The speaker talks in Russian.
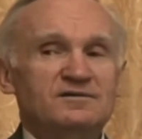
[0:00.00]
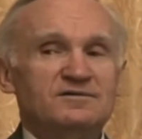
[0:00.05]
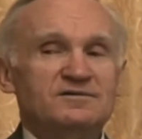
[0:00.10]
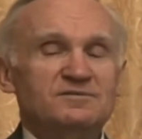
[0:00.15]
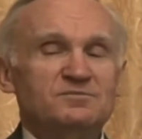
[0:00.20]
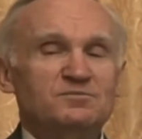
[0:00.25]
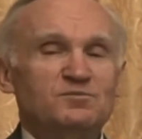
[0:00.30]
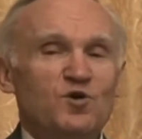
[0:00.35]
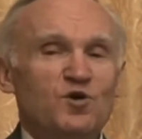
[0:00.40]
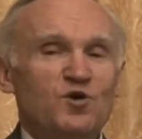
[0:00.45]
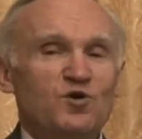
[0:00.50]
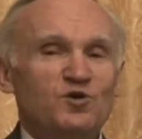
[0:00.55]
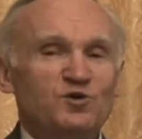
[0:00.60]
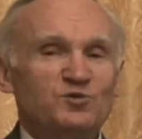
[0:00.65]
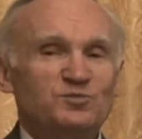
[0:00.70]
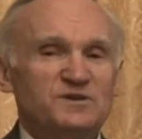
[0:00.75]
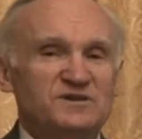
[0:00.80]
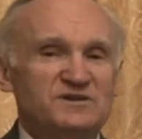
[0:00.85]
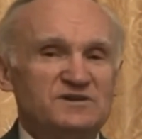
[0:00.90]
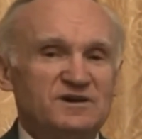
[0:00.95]
могут
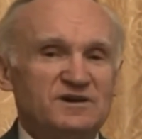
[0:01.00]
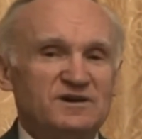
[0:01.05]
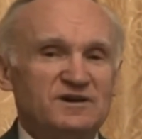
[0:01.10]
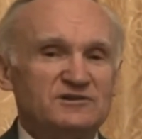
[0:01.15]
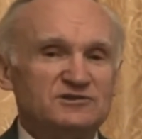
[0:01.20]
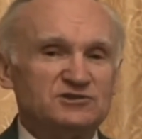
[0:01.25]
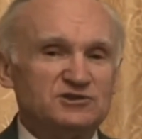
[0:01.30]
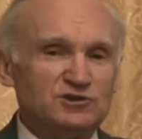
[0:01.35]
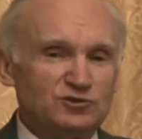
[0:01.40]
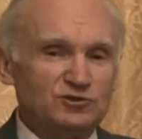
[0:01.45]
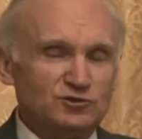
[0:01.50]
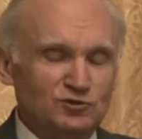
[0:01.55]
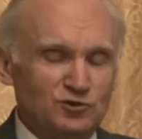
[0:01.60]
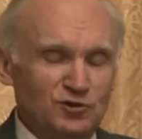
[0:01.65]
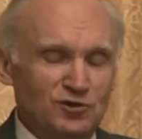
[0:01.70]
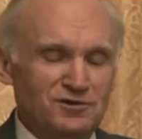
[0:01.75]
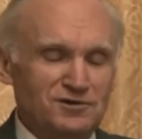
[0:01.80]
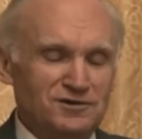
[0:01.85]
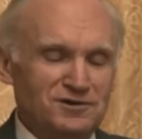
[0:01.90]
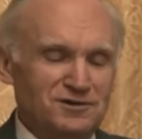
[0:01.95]
быть хороши
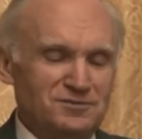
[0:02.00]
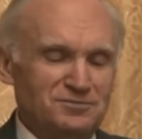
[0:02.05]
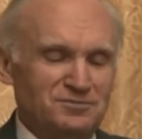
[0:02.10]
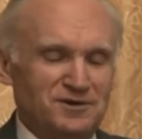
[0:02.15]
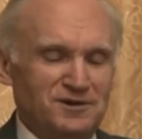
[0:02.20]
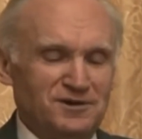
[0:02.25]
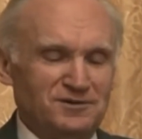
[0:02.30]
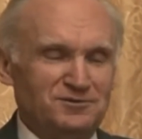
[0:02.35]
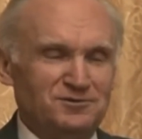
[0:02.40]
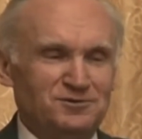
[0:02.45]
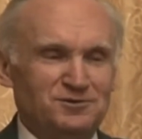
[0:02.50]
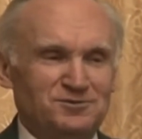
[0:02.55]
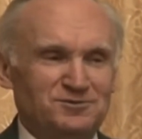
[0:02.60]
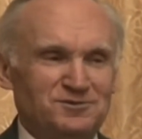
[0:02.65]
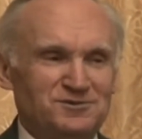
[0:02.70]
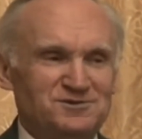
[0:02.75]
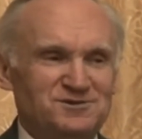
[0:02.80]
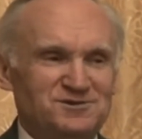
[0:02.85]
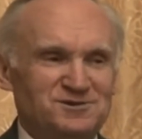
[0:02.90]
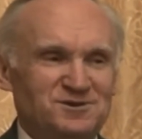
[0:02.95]
только при одном
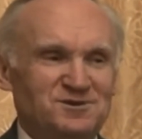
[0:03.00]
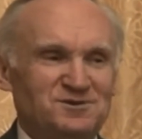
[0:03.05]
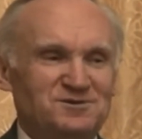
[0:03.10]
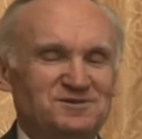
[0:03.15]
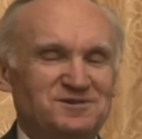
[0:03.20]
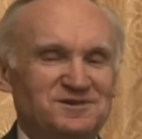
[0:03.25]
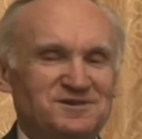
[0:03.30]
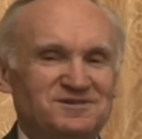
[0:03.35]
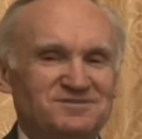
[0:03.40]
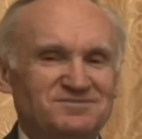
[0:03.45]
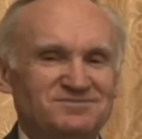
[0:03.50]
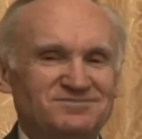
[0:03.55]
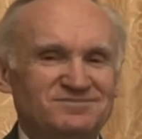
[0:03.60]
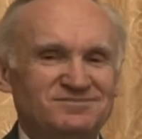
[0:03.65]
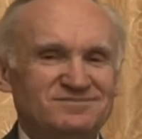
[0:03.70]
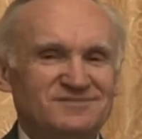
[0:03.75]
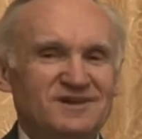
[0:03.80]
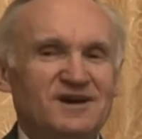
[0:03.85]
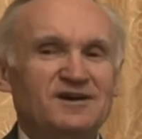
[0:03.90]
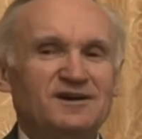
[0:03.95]
условии,
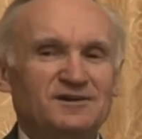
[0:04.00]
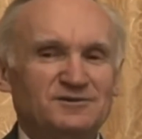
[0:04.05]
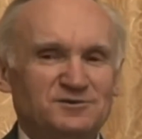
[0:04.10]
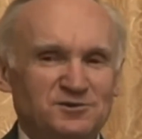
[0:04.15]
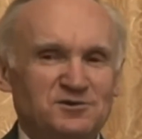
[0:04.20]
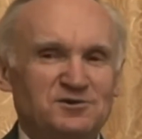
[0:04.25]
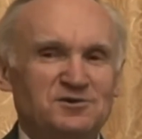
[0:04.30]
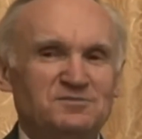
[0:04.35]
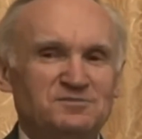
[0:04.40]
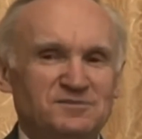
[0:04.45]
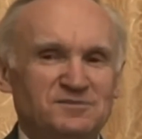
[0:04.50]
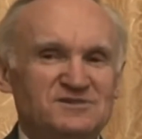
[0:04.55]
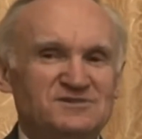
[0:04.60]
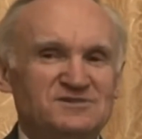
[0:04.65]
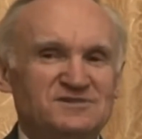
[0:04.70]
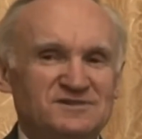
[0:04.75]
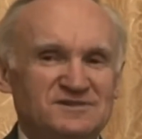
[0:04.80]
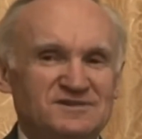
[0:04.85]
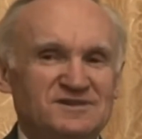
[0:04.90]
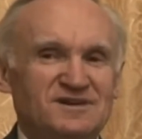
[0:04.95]
о котором мы
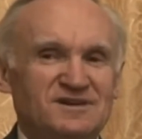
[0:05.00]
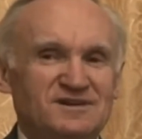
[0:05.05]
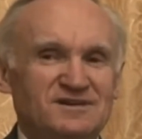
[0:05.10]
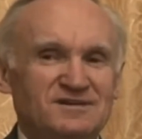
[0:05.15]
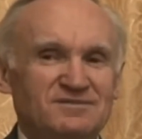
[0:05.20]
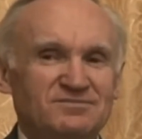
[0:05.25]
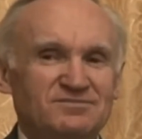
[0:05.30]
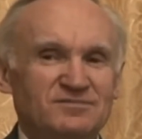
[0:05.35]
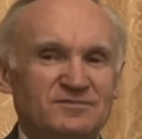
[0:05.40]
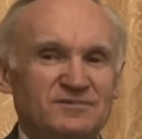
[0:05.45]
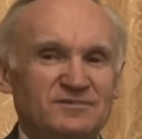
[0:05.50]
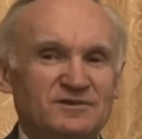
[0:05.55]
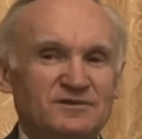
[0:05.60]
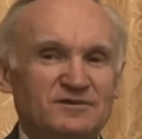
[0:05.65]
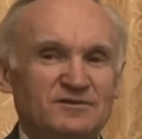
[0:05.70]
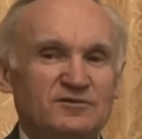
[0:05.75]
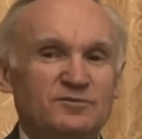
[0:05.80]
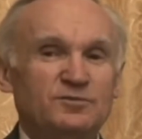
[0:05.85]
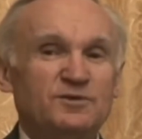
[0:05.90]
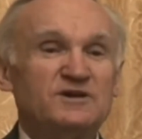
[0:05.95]
сказали.
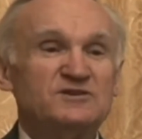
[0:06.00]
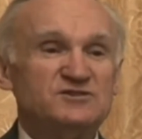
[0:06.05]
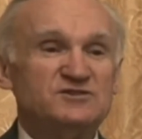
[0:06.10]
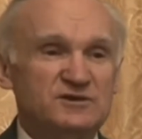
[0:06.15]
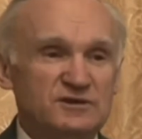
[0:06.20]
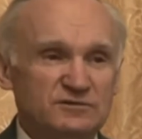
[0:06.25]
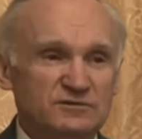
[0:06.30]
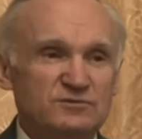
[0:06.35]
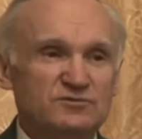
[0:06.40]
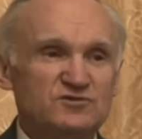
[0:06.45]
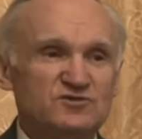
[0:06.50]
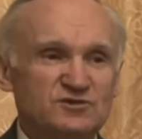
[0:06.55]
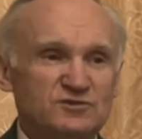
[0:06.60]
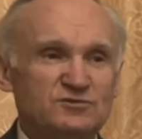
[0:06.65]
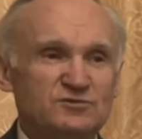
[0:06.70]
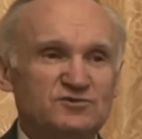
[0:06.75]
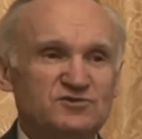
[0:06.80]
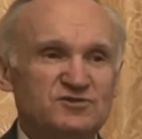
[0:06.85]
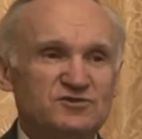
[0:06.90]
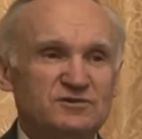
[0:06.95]
В противном
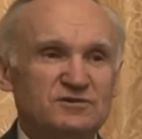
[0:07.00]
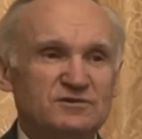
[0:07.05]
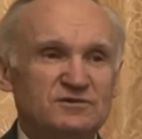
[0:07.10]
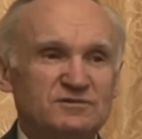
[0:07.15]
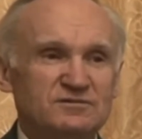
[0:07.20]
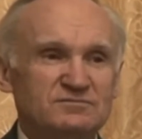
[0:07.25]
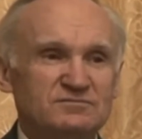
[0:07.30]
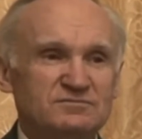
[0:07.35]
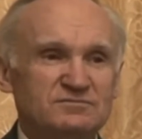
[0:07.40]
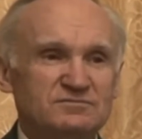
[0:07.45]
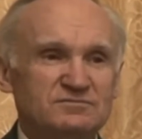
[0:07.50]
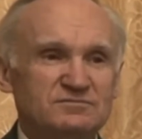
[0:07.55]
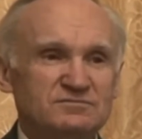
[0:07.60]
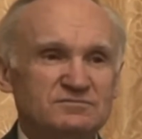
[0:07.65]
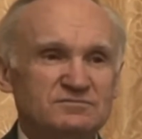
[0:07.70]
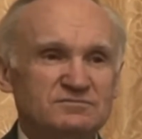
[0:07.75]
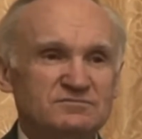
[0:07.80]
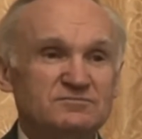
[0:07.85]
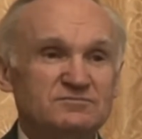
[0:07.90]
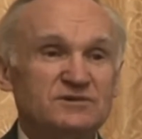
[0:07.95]
случае –
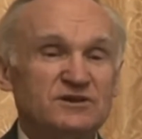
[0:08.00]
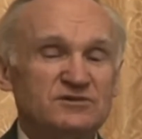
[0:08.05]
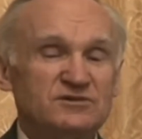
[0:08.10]
говорит,